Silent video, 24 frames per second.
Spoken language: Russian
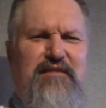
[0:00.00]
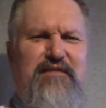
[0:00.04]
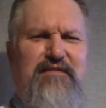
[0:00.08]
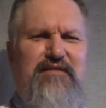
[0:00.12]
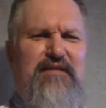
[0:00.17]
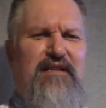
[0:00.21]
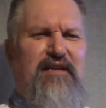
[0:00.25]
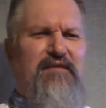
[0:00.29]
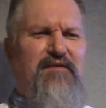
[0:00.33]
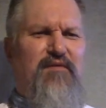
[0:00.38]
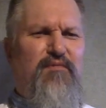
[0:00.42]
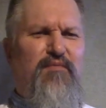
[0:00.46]

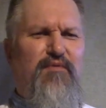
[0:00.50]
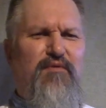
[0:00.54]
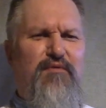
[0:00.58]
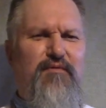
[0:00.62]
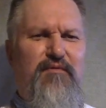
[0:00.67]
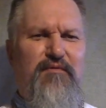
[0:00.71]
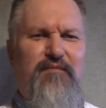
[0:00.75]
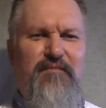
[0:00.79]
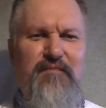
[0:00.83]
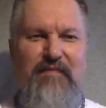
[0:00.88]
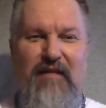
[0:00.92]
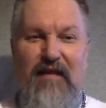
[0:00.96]
слава
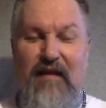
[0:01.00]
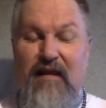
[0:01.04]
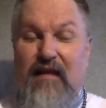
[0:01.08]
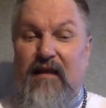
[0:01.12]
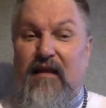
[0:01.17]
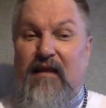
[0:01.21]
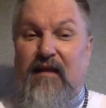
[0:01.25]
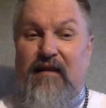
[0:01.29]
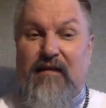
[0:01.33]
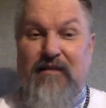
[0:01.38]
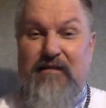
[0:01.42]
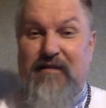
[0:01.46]
Богу.
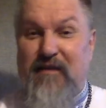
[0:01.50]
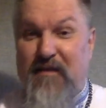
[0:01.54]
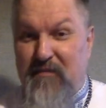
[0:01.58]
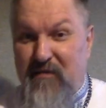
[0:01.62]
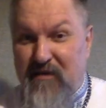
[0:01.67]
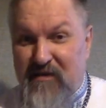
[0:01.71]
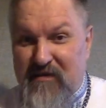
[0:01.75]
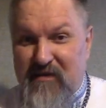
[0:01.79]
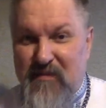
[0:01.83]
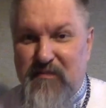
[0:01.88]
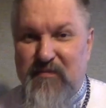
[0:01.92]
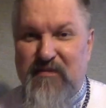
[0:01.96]
Да,
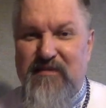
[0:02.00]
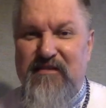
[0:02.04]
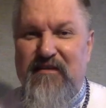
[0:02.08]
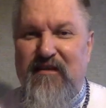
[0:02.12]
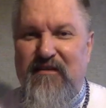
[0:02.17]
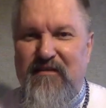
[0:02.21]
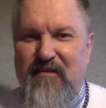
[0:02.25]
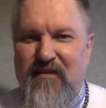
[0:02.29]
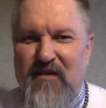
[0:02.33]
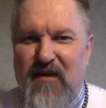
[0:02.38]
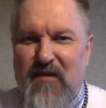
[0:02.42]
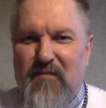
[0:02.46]
место
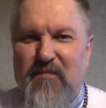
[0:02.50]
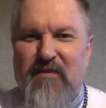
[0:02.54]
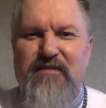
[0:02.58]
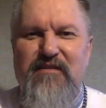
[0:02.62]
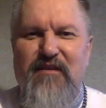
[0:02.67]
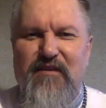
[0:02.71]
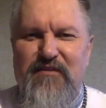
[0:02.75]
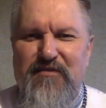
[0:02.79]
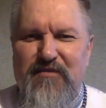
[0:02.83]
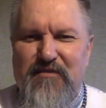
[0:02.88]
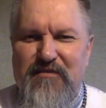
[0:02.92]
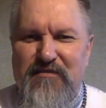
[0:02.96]
Писания я
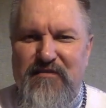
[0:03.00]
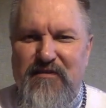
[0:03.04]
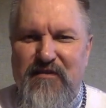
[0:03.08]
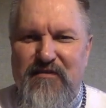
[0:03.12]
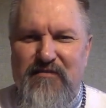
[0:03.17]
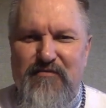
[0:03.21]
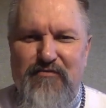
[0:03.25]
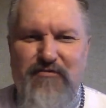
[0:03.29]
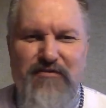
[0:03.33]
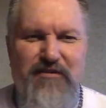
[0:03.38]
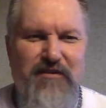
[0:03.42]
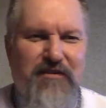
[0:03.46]
обозначил
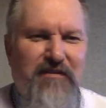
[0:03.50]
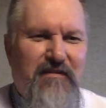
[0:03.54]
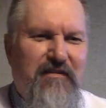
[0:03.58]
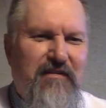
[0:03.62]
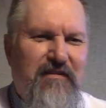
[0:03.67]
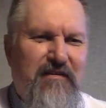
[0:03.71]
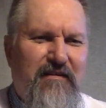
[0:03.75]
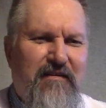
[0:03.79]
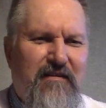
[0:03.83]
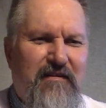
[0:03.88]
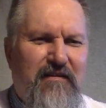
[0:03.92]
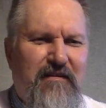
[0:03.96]
здесь уже
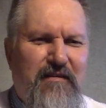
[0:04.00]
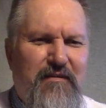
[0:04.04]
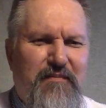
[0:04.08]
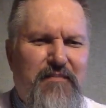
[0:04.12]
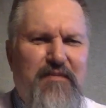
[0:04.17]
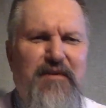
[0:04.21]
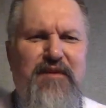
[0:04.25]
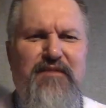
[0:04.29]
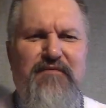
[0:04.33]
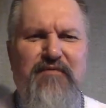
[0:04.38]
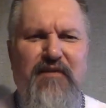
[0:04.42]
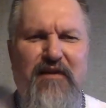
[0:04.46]
1
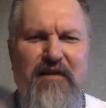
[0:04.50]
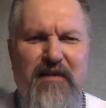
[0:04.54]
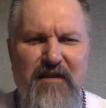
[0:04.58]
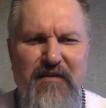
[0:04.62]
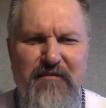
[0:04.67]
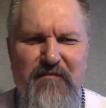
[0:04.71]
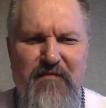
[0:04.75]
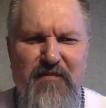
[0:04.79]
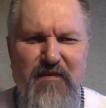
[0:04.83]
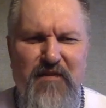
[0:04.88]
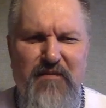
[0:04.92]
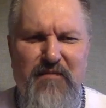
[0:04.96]
э,
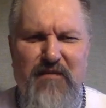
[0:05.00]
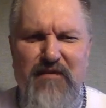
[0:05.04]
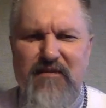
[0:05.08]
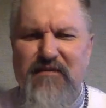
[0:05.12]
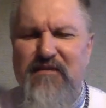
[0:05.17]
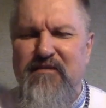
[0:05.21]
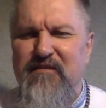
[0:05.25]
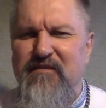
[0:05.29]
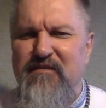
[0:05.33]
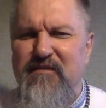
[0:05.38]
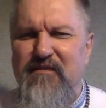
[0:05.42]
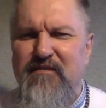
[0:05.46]
Коринфянам
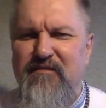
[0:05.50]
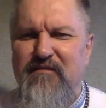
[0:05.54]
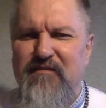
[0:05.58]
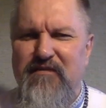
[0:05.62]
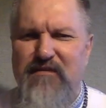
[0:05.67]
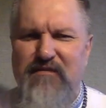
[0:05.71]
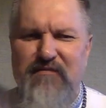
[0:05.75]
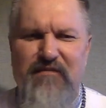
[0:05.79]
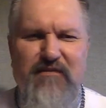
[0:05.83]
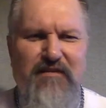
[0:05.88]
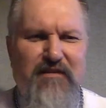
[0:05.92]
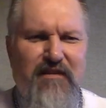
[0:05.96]
11,
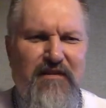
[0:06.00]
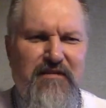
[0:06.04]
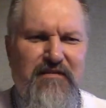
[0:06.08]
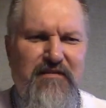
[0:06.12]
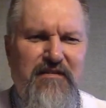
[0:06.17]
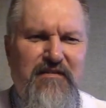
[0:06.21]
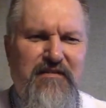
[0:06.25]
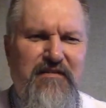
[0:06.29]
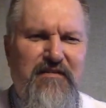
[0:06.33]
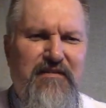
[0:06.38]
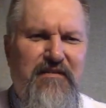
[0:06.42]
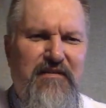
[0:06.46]

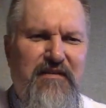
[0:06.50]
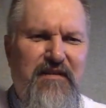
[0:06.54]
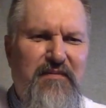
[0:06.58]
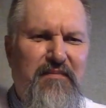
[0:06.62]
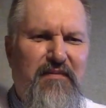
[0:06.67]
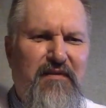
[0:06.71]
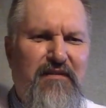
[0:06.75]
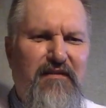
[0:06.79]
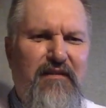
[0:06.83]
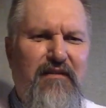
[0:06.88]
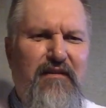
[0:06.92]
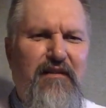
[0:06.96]
19.
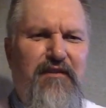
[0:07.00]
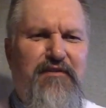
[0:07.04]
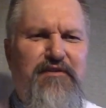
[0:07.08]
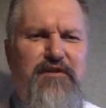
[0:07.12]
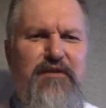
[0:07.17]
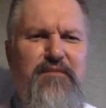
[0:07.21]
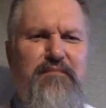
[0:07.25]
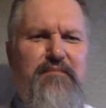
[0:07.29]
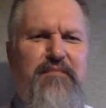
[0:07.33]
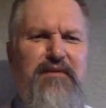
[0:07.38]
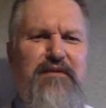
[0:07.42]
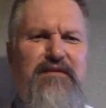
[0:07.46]
«Ибо
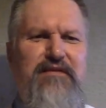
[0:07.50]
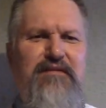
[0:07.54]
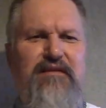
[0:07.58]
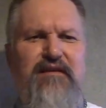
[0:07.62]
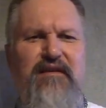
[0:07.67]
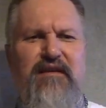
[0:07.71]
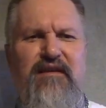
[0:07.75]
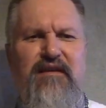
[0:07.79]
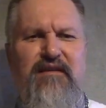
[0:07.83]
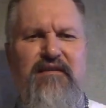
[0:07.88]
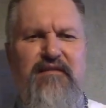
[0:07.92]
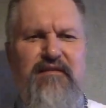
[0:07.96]
надлежит быть
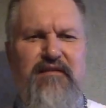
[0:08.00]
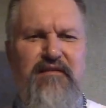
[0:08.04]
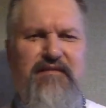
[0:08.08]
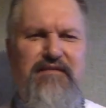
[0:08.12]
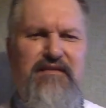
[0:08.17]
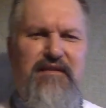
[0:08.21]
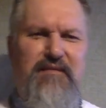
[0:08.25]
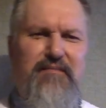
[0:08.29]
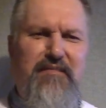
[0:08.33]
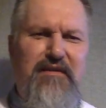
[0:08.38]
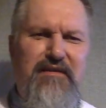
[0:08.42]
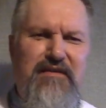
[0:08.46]
и
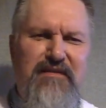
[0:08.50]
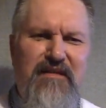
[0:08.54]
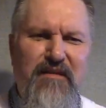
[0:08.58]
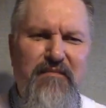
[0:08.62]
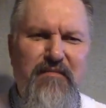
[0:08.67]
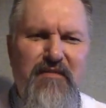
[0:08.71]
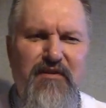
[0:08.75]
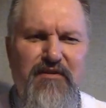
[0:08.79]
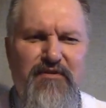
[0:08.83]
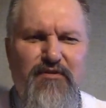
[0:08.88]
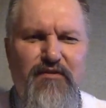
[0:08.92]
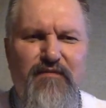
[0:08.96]
разномыслие
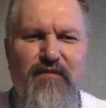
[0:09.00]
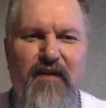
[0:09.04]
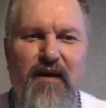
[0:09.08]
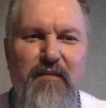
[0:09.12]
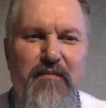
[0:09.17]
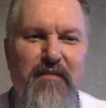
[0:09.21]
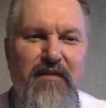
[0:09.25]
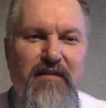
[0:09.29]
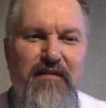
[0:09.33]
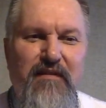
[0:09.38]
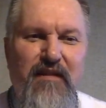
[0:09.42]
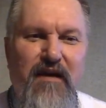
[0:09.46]
между
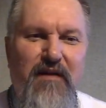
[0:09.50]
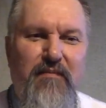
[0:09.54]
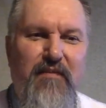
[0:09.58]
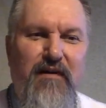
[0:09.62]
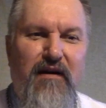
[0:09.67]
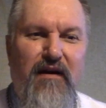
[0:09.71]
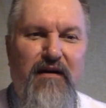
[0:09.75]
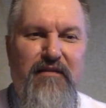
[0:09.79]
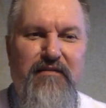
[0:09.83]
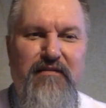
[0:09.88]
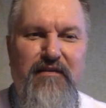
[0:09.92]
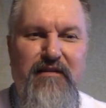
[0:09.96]
вами, дабы
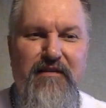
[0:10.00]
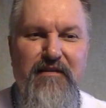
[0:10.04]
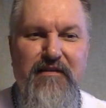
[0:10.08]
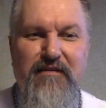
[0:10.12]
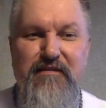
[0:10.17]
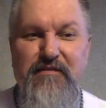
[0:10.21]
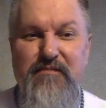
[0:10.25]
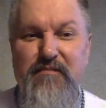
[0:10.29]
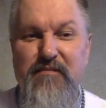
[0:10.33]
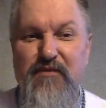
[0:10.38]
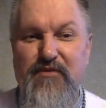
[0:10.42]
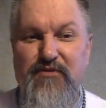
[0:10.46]

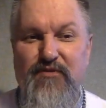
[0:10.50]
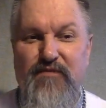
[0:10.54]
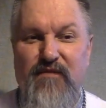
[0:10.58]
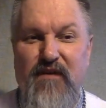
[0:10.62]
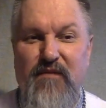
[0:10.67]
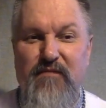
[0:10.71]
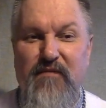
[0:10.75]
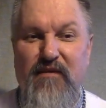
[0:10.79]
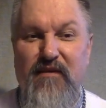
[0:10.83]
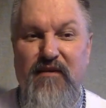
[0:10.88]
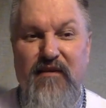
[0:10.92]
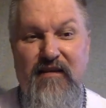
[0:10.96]
открылись между
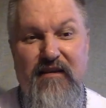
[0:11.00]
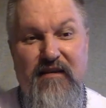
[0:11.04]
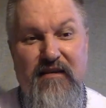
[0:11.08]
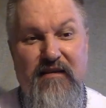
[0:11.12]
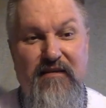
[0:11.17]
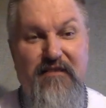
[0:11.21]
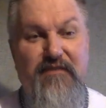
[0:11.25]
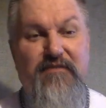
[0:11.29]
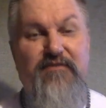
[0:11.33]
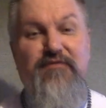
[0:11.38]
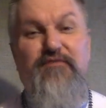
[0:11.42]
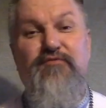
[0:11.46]
вами
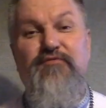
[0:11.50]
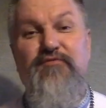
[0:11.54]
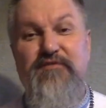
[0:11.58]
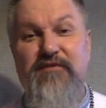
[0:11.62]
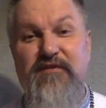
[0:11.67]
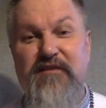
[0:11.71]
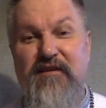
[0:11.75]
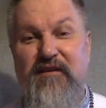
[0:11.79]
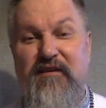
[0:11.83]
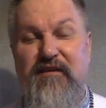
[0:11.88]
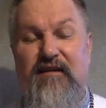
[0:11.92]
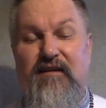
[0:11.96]

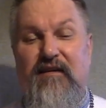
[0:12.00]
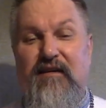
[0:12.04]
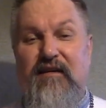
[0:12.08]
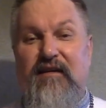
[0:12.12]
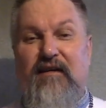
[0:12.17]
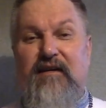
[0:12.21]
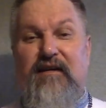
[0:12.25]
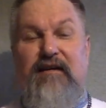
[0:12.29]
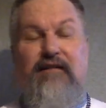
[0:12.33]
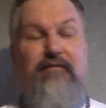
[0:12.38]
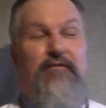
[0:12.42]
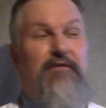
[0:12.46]
искусные».
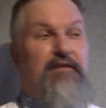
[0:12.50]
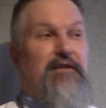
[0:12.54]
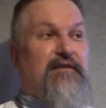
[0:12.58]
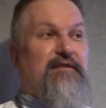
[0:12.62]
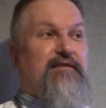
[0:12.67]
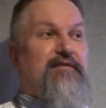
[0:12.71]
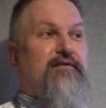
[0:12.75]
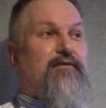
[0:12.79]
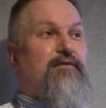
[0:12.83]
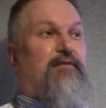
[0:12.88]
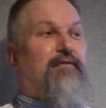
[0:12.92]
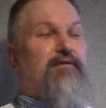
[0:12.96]
Вот это,
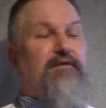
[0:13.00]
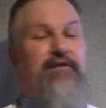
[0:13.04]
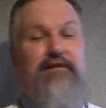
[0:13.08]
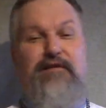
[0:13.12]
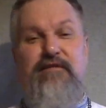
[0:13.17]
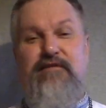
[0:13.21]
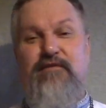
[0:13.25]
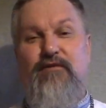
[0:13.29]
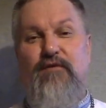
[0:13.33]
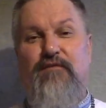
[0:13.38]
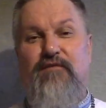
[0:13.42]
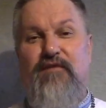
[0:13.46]
вот это
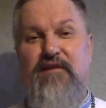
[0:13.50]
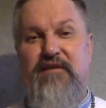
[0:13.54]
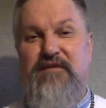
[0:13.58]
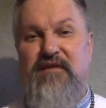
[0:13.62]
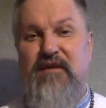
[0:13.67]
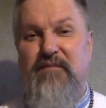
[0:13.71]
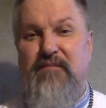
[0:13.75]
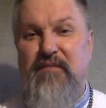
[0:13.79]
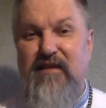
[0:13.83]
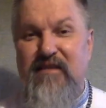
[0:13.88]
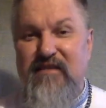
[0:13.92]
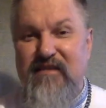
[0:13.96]
слово
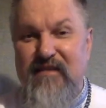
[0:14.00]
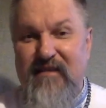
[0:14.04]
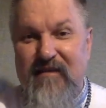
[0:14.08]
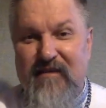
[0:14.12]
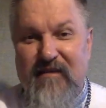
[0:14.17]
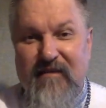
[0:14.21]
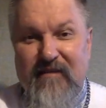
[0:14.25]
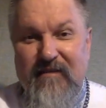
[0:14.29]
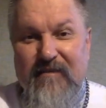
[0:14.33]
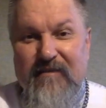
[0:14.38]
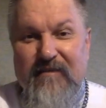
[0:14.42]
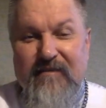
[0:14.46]
«разномыслие», э,